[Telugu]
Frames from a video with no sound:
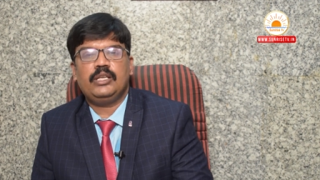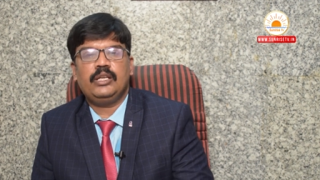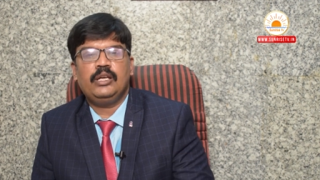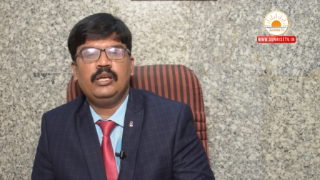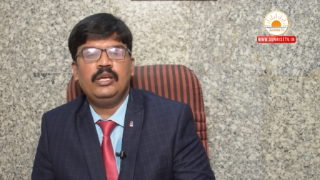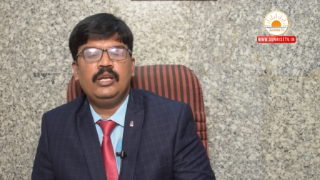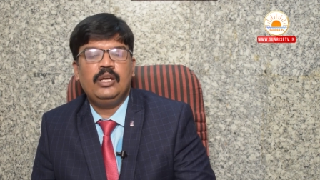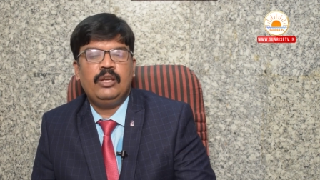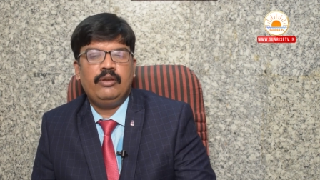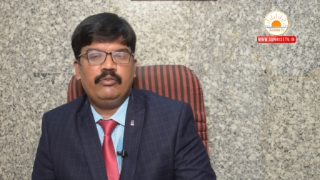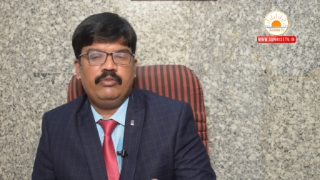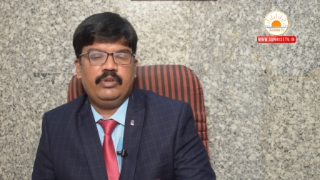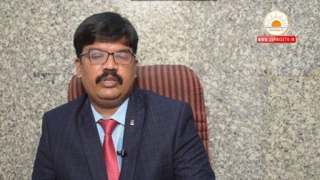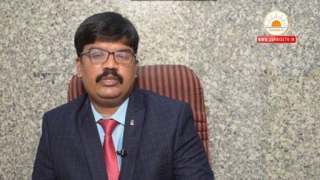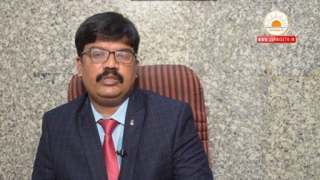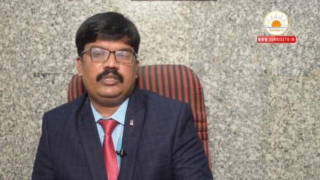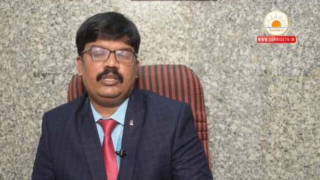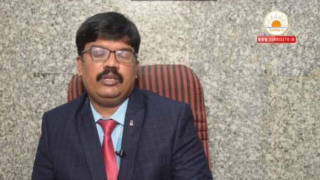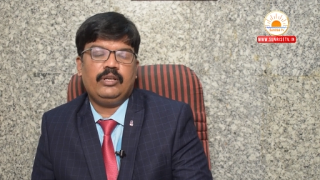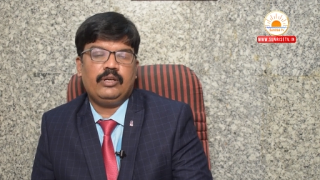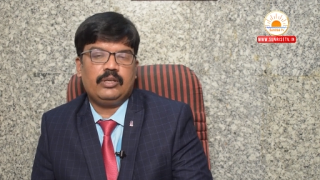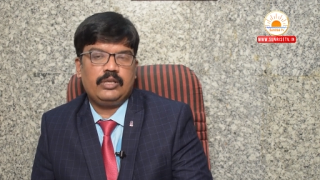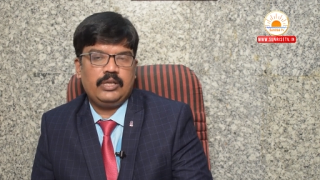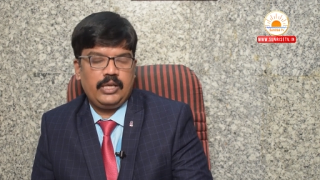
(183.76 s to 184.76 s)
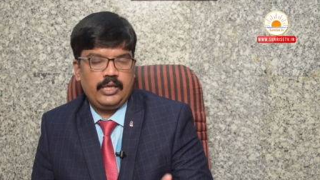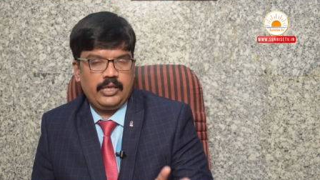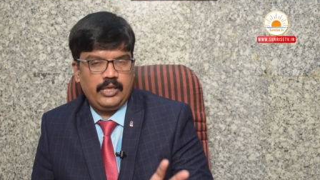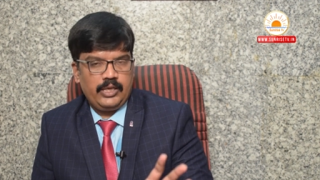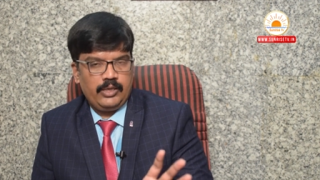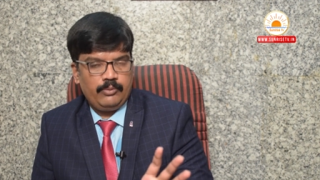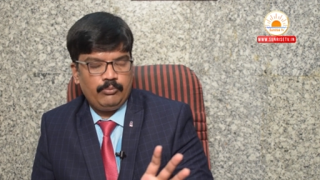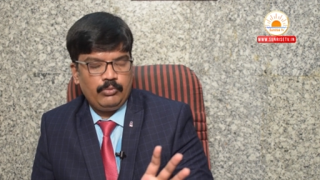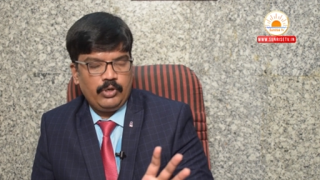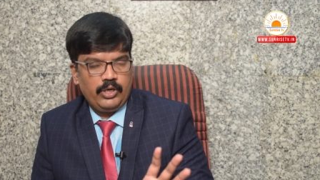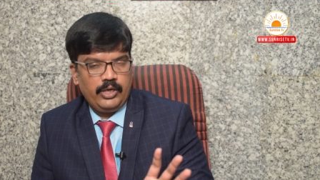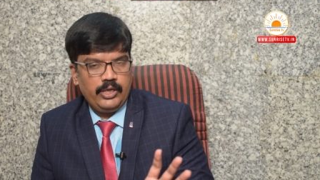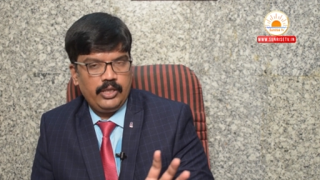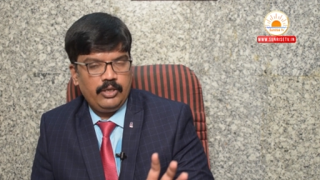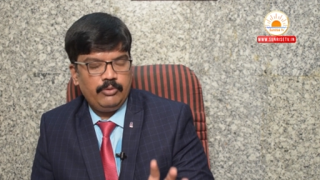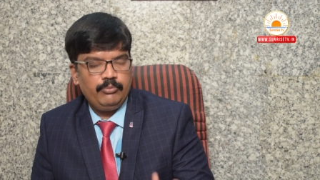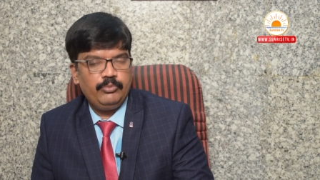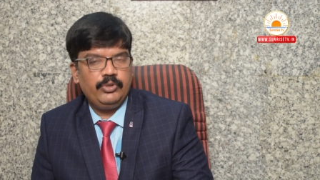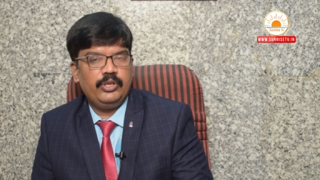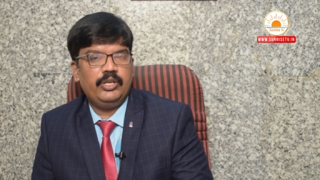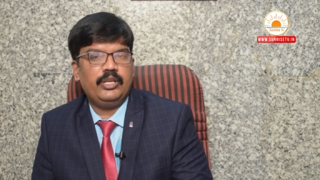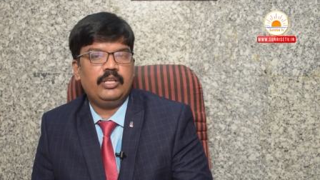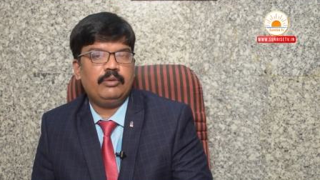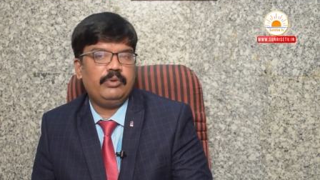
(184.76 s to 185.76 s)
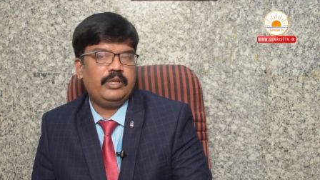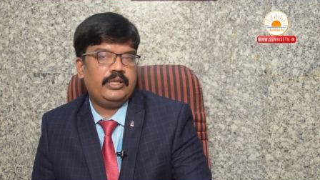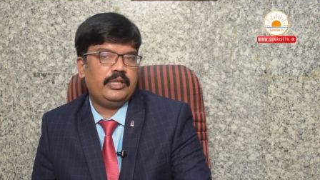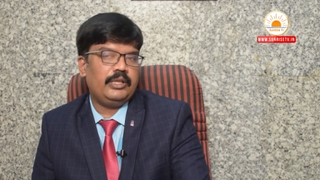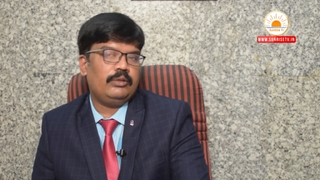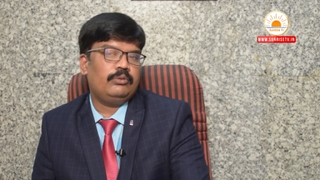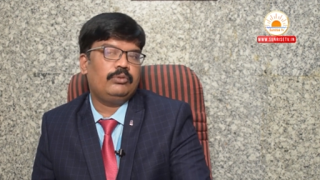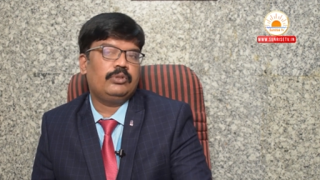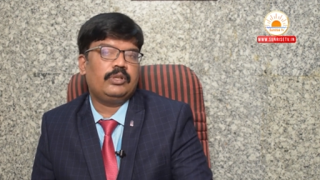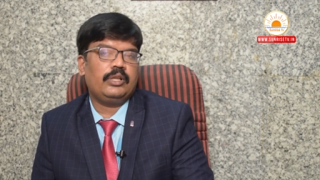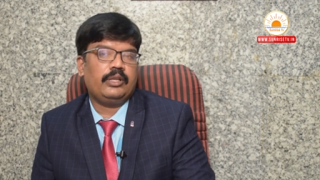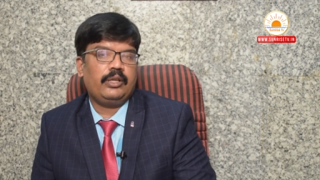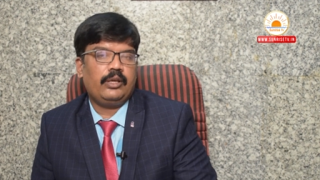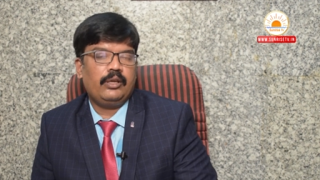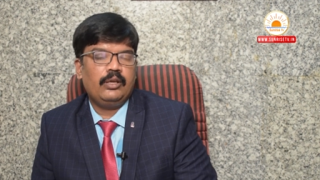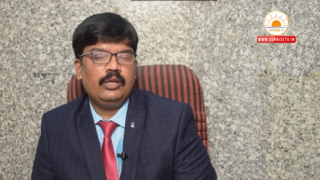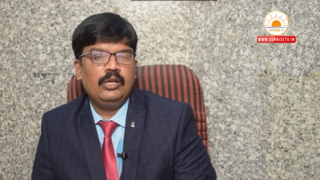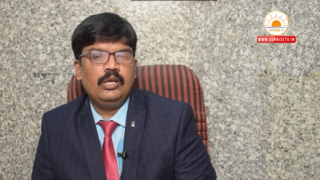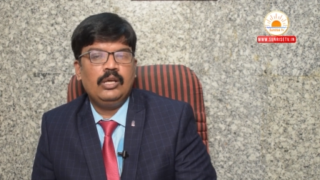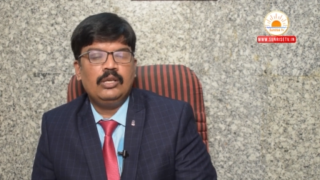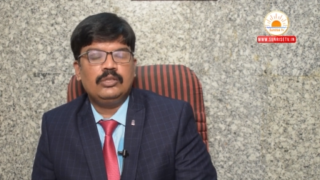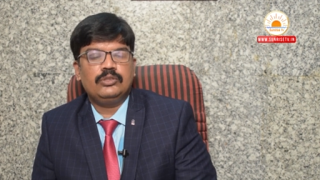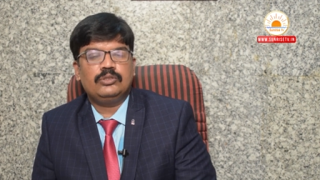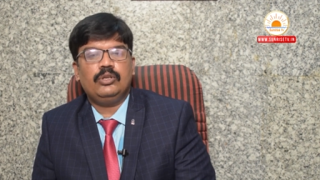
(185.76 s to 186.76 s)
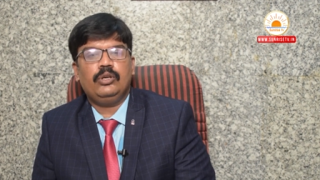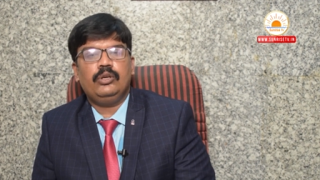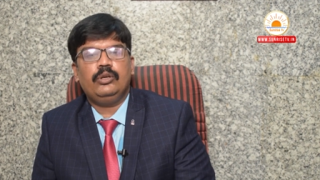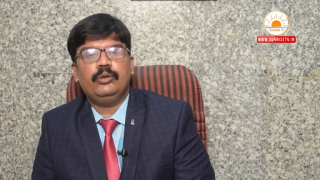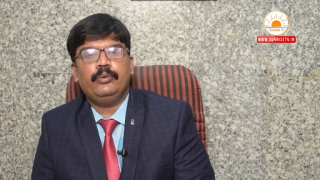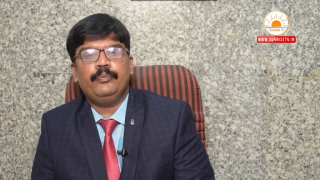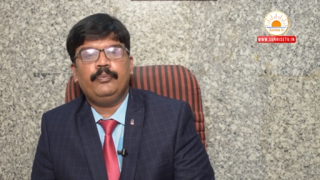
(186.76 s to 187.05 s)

అయిన వ్యక్తి యొక్క బాడీ ఇమ్యూనిటీ బట్టే ఉంటుంది సో